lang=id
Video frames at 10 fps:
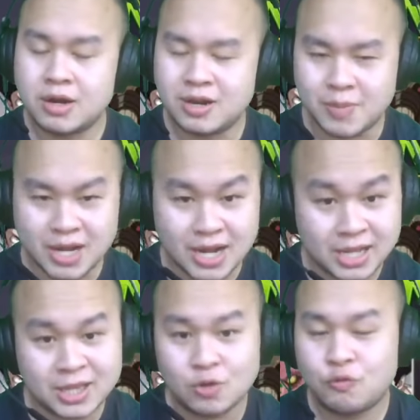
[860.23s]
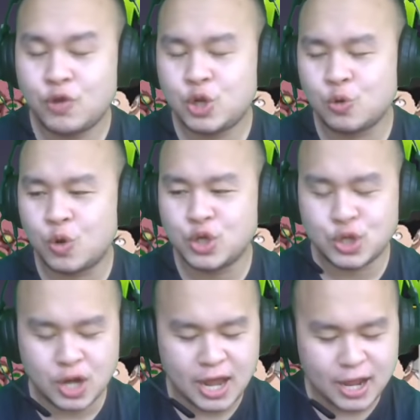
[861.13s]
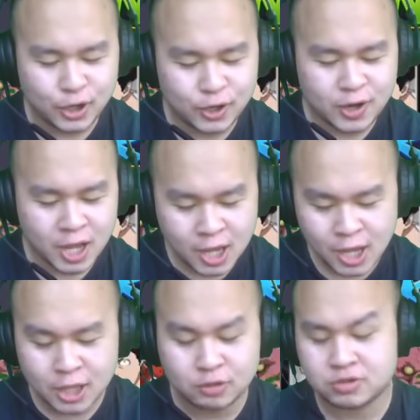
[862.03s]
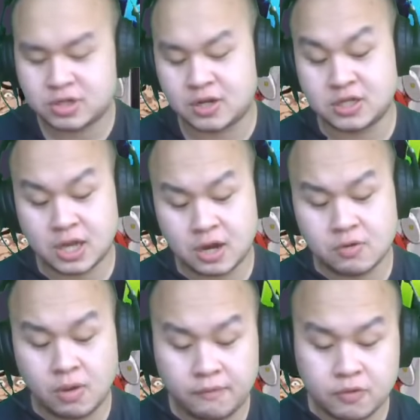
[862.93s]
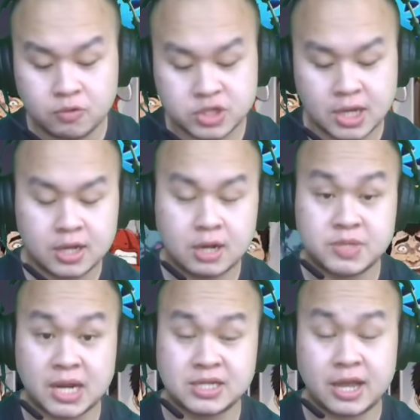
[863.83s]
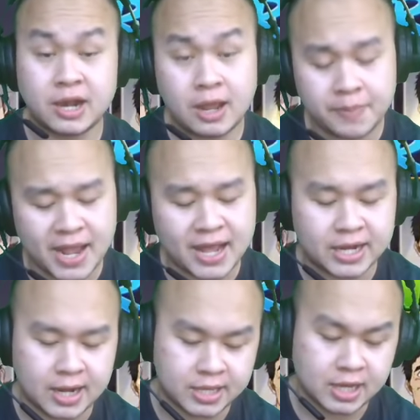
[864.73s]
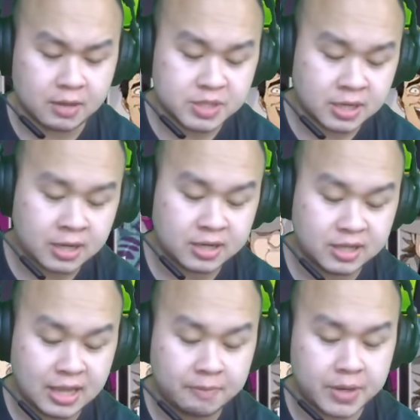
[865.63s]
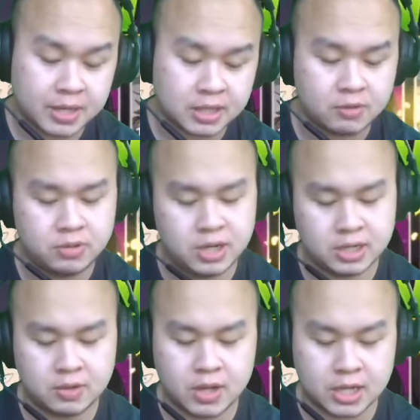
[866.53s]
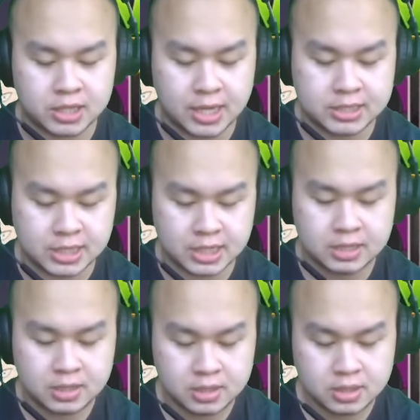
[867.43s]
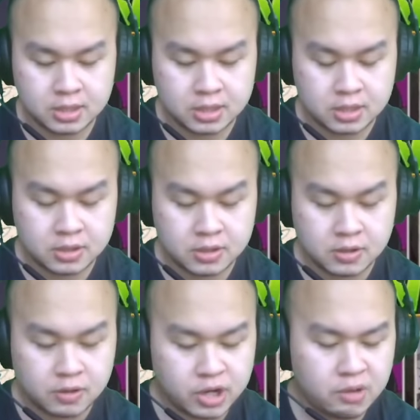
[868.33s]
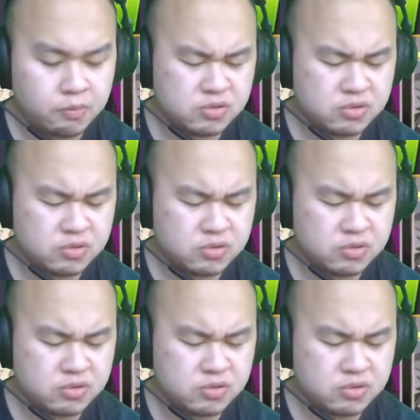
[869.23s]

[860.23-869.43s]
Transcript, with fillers: dimana kalian tahu video gue isinya arena terus dan sekarang gue fokusnya klub challenge karena apa arenanya nggak bisa ditabrak ya udah gue ganti aja ini